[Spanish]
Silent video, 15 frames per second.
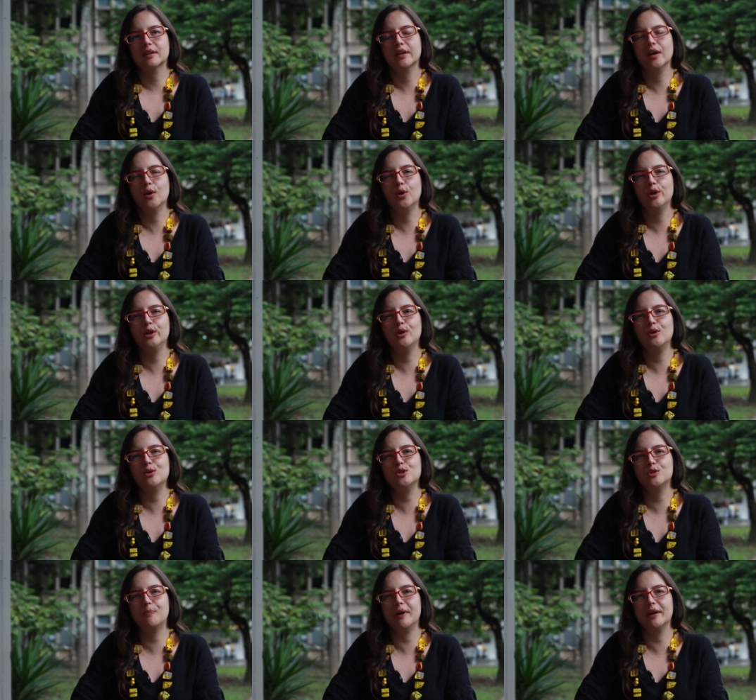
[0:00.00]
que hoy
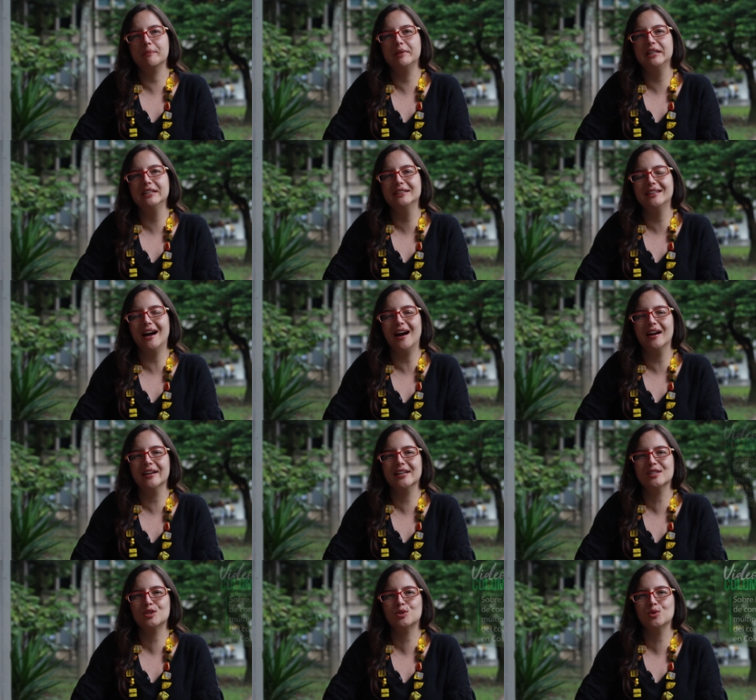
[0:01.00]
los
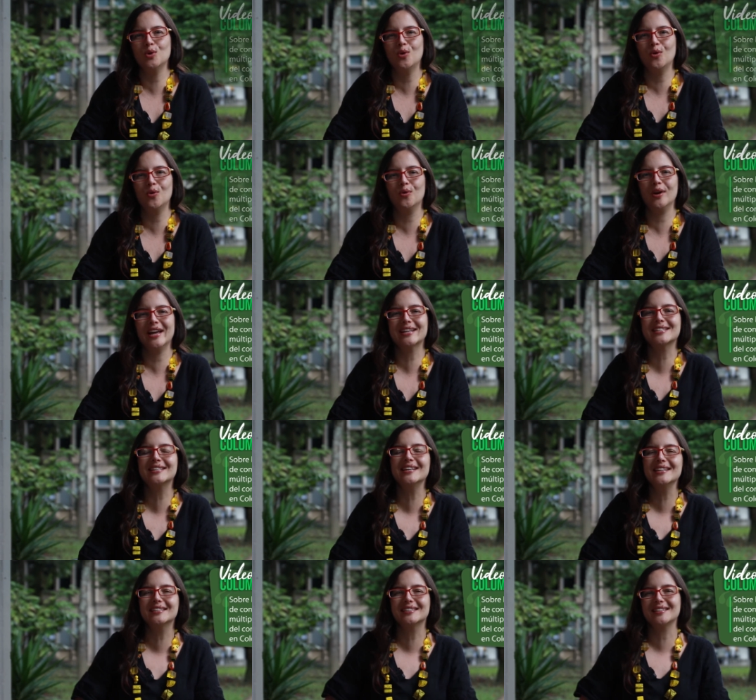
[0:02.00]
paramilitares no
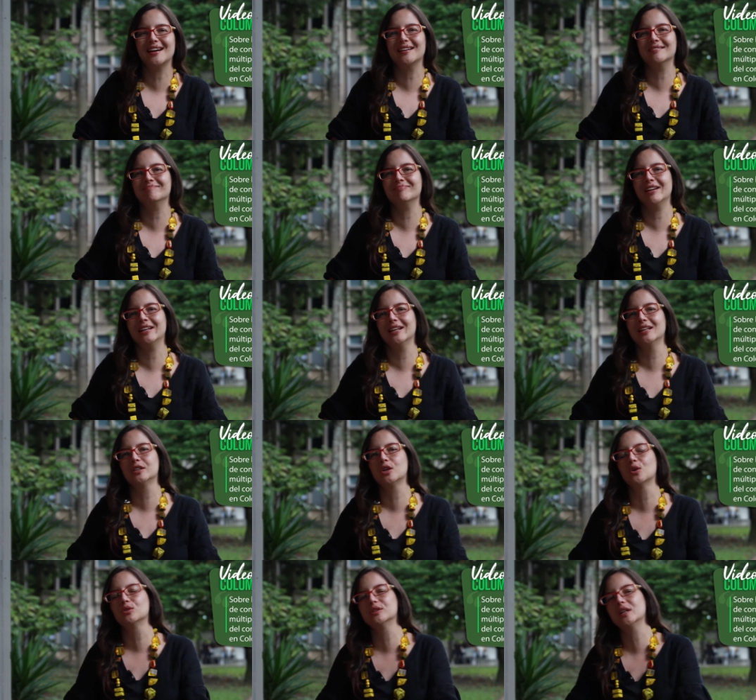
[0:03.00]
existan en el
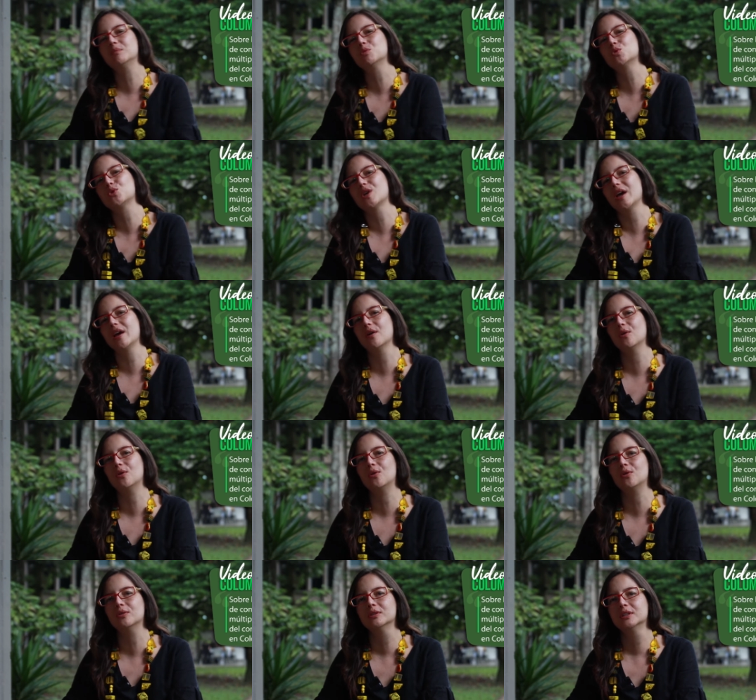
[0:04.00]
guión del
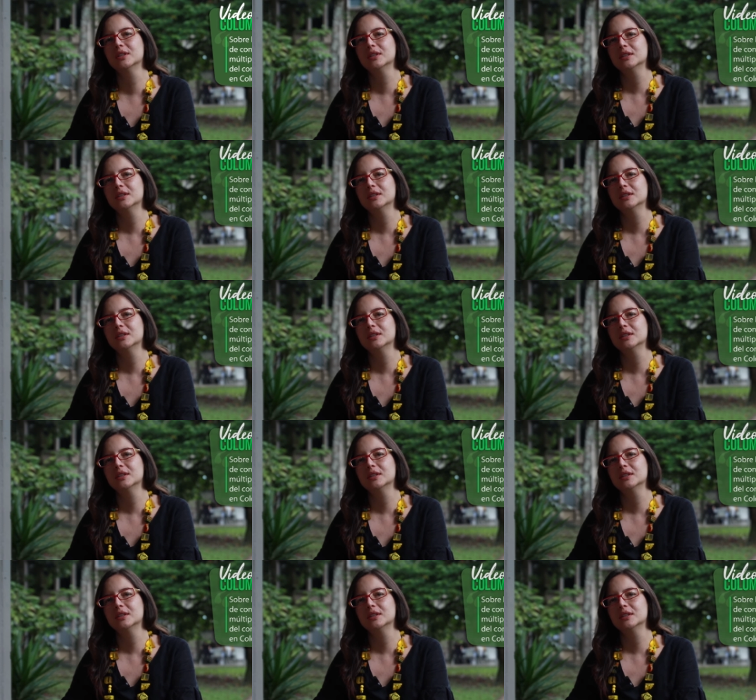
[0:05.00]
museo